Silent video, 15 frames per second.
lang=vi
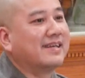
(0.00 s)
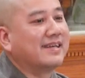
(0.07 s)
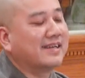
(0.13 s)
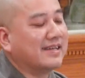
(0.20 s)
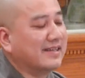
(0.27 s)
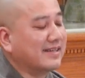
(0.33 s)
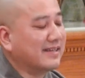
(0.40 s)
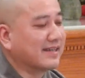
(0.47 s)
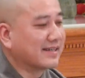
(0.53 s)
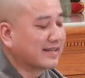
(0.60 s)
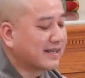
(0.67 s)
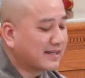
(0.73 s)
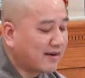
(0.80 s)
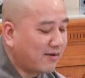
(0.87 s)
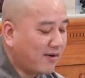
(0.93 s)
Thì
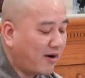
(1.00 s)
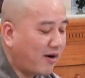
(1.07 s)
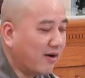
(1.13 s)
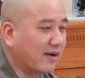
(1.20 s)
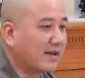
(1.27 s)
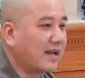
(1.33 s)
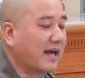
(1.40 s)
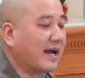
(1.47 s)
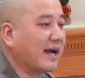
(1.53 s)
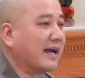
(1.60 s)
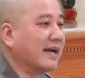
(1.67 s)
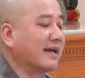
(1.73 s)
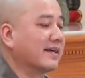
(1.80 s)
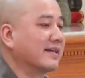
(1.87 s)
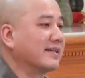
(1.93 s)
cái câu hỏi
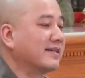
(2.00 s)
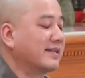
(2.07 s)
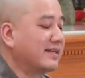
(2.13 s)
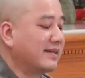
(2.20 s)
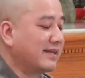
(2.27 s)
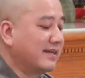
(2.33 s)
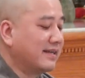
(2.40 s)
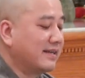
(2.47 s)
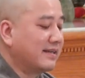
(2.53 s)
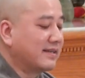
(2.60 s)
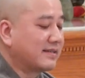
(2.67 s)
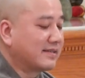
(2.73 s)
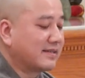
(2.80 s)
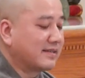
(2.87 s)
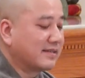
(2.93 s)
là
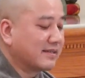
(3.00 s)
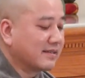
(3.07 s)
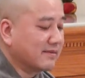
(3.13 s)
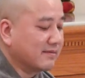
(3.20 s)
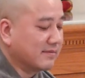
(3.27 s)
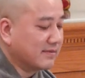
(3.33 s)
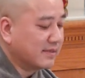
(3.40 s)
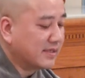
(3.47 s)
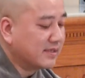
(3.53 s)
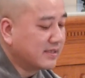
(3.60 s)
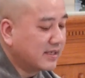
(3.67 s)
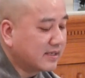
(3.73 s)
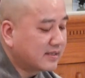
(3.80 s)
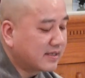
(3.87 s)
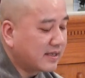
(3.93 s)
um, thứ
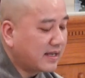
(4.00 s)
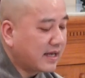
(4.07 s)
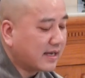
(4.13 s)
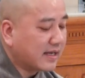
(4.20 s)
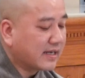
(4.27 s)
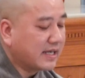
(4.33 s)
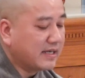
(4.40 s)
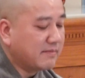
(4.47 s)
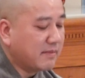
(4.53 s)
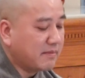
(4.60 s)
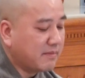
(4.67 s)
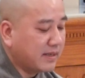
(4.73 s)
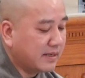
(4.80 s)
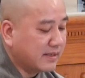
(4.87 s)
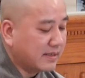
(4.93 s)
nhất là khi mà
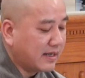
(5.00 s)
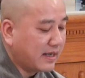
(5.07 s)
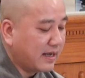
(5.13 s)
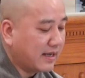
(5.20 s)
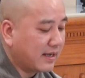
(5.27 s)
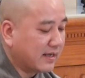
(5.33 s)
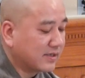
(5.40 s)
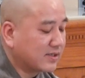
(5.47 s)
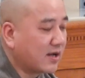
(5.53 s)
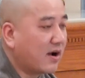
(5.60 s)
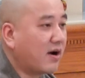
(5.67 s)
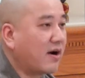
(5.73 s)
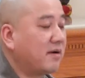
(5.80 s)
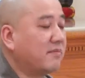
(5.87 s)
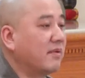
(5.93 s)
mình uh,
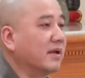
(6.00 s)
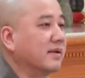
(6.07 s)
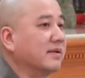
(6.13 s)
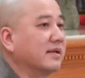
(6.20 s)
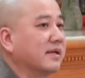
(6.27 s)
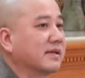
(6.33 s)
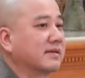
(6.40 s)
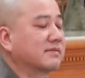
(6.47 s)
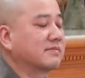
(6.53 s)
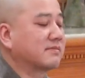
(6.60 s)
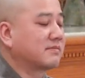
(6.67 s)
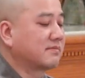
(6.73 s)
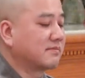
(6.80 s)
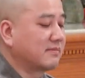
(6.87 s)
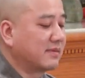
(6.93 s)
cho mình uh,
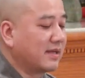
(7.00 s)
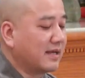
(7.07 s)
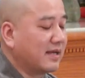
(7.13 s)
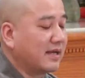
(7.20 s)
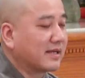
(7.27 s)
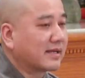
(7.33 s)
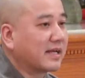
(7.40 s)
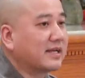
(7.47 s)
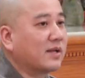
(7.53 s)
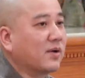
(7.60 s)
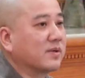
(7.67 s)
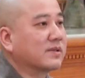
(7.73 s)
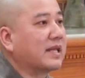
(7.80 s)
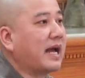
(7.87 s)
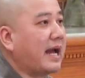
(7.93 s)
cái
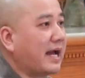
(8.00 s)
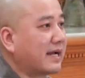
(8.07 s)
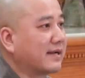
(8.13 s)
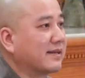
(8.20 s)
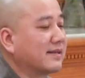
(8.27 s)
nội tạng